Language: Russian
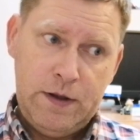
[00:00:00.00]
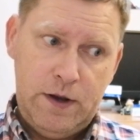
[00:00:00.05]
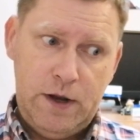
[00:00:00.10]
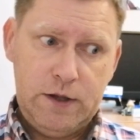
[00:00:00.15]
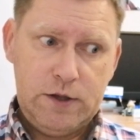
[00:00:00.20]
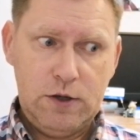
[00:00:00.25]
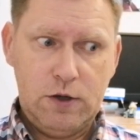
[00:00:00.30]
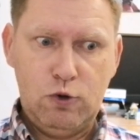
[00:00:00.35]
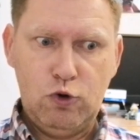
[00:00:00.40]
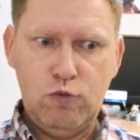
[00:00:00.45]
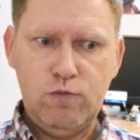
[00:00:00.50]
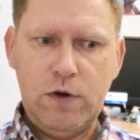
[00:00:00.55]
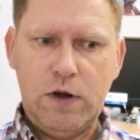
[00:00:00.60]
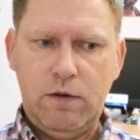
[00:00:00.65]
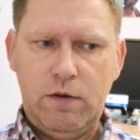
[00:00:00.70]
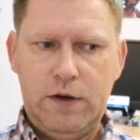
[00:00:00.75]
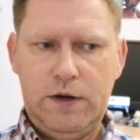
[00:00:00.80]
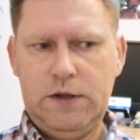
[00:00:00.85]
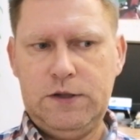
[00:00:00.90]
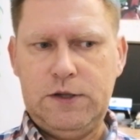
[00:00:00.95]
Это, грубо
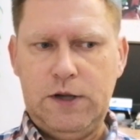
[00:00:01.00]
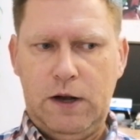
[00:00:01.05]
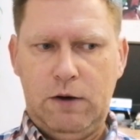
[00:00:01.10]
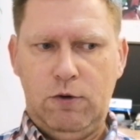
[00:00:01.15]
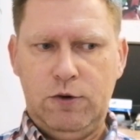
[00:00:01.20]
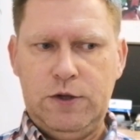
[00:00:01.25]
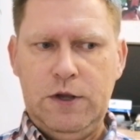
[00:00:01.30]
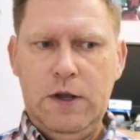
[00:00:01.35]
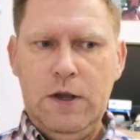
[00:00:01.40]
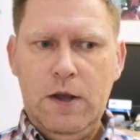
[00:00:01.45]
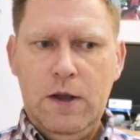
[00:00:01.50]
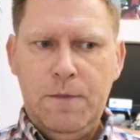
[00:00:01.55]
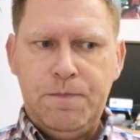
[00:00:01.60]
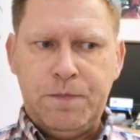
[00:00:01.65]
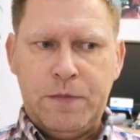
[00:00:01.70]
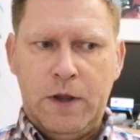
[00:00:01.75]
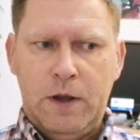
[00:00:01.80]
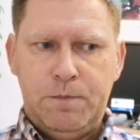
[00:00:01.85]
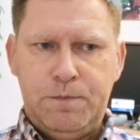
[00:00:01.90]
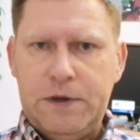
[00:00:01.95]
говоря, так вот,
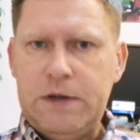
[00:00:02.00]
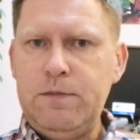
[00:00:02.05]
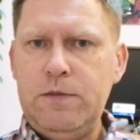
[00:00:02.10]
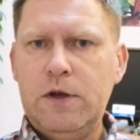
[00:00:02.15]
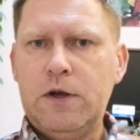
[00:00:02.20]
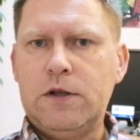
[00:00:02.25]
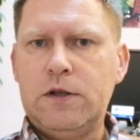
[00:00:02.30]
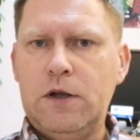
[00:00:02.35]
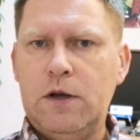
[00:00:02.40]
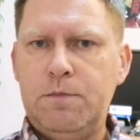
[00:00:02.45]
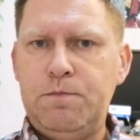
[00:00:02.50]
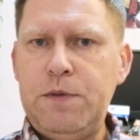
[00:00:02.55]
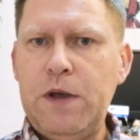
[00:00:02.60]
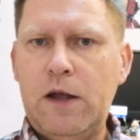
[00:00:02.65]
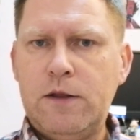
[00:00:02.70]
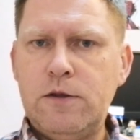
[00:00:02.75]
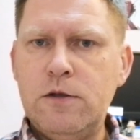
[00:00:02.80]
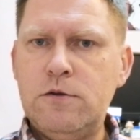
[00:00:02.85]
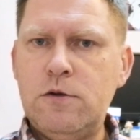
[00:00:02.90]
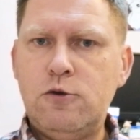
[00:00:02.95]
э, примерно
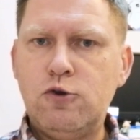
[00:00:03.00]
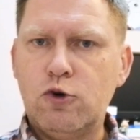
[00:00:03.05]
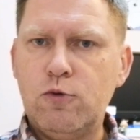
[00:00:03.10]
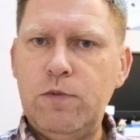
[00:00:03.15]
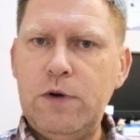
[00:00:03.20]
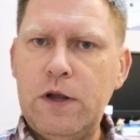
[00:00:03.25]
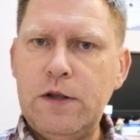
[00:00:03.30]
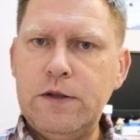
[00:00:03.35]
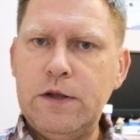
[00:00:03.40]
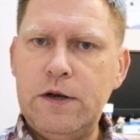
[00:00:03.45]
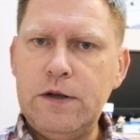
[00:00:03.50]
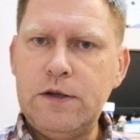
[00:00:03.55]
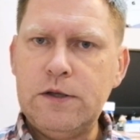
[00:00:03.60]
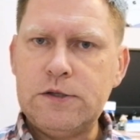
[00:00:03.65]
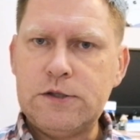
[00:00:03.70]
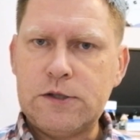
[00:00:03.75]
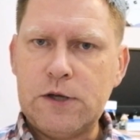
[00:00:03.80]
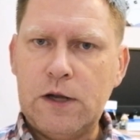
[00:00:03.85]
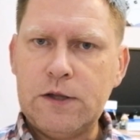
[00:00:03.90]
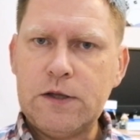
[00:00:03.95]
5000 рублей на
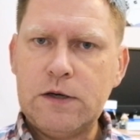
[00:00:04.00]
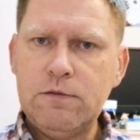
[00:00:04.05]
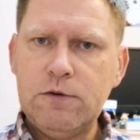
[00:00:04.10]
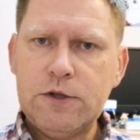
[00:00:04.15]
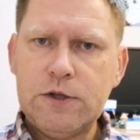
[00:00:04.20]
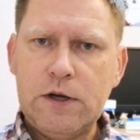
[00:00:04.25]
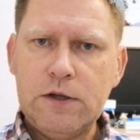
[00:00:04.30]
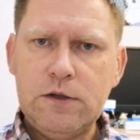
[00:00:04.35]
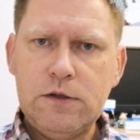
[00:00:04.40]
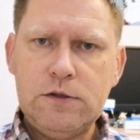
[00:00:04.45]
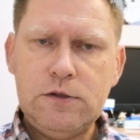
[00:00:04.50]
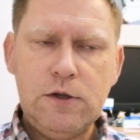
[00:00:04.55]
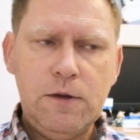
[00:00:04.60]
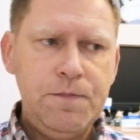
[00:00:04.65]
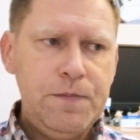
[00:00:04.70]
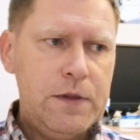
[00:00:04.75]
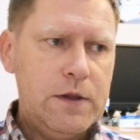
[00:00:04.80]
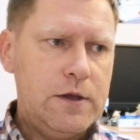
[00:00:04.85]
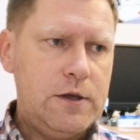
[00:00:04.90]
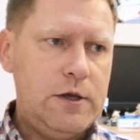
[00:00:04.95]
регистратор вы тратите,
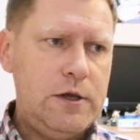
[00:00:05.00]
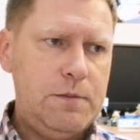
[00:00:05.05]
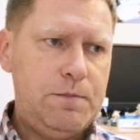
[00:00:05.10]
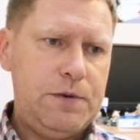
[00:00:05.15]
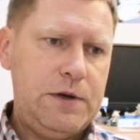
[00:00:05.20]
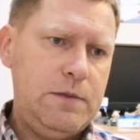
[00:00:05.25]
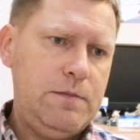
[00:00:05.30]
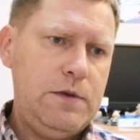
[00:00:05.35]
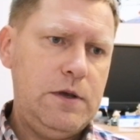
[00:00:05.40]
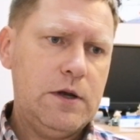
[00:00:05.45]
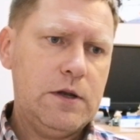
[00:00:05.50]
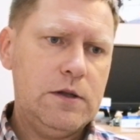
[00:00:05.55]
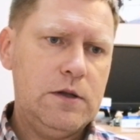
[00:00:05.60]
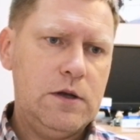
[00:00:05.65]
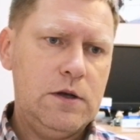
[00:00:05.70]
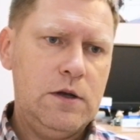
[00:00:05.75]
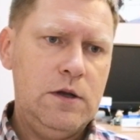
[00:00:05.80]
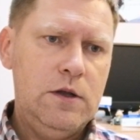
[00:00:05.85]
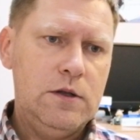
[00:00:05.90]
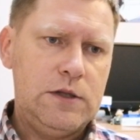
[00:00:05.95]
и
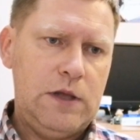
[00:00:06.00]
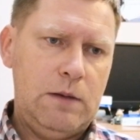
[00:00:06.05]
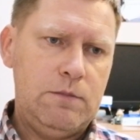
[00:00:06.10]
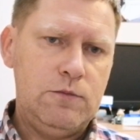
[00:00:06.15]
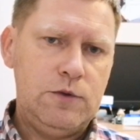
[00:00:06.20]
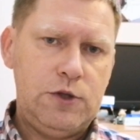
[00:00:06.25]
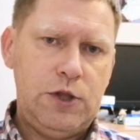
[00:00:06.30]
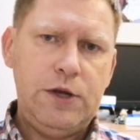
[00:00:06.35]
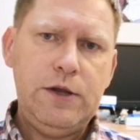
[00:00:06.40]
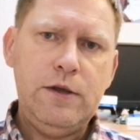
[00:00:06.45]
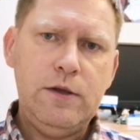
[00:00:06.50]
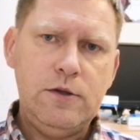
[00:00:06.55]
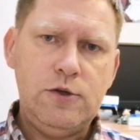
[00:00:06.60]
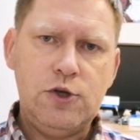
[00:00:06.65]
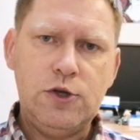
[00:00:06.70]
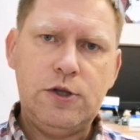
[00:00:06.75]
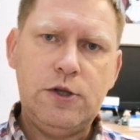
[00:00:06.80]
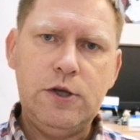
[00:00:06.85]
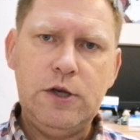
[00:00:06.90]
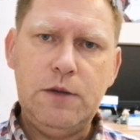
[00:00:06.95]
примерно там 3,
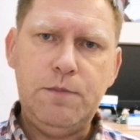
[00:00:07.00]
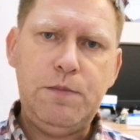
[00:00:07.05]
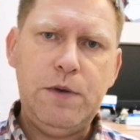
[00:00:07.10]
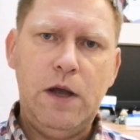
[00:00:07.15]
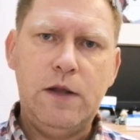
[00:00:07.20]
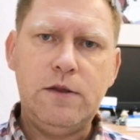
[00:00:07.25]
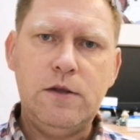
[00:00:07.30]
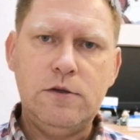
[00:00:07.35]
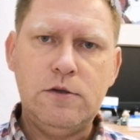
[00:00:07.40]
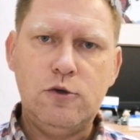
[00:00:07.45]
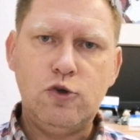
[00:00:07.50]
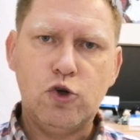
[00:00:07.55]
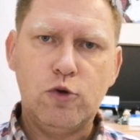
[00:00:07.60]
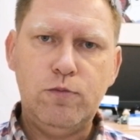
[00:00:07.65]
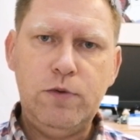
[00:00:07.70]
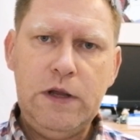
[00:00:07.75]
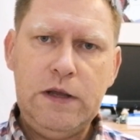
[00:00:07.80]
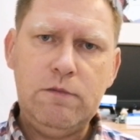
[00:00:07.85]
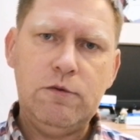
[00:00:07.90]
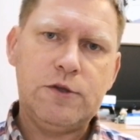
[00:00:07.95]
4, 5 тысяч
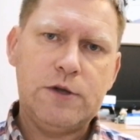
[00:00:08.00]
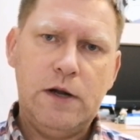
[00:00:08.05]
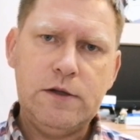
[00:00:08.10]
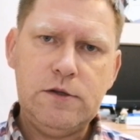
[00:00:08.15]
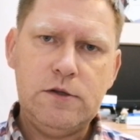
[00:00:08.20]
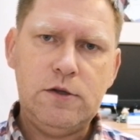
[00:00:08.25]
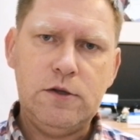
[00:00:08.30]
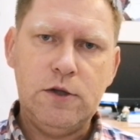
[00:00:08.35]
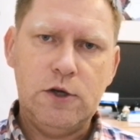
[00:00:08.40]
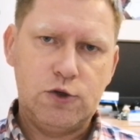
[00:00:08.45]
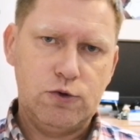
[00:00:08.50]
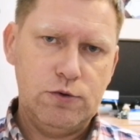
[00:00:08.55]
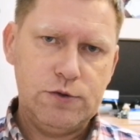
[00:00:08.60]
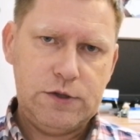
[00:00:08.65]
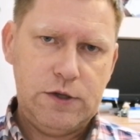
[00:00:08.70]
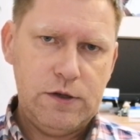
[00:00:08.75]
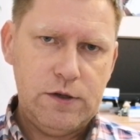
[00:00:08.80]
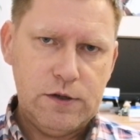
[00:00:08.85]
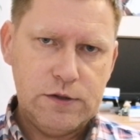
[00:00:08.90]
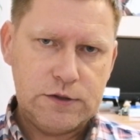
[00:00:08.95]
рублей вы тратите на
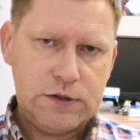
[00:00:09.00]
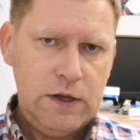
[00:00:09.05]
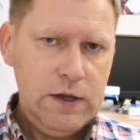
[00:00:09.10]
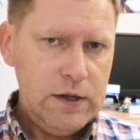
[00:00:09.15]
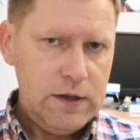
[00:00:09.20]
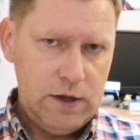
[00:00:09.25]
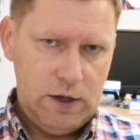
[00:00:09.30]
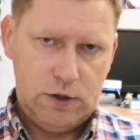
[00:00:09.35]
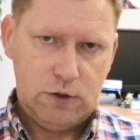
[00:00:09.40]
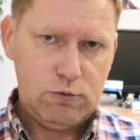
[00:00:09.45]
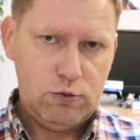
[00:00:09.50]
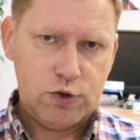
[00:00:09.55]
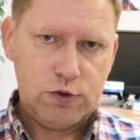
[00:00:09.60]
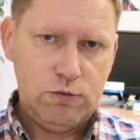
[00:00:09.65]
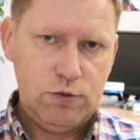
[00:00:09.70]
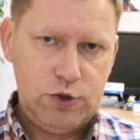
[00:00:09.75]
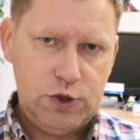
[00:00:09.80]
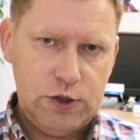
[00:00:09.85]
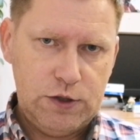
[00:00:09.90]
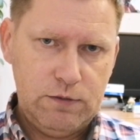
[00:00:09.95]
жесткий диск. Это
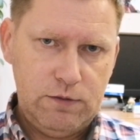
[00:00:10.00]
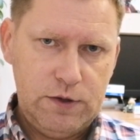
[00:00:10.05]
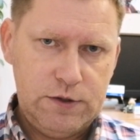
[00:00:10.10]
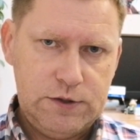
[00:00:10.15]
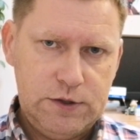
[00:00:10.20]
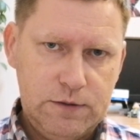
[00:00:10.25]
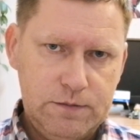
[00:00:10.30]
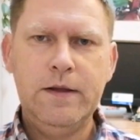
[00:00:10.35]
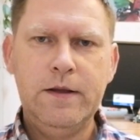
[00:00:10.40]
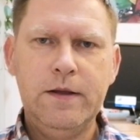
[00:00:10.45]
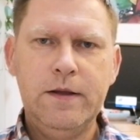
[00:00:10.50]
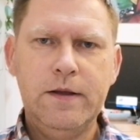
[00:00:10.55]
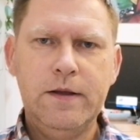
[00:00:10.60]
тоже учитывайте.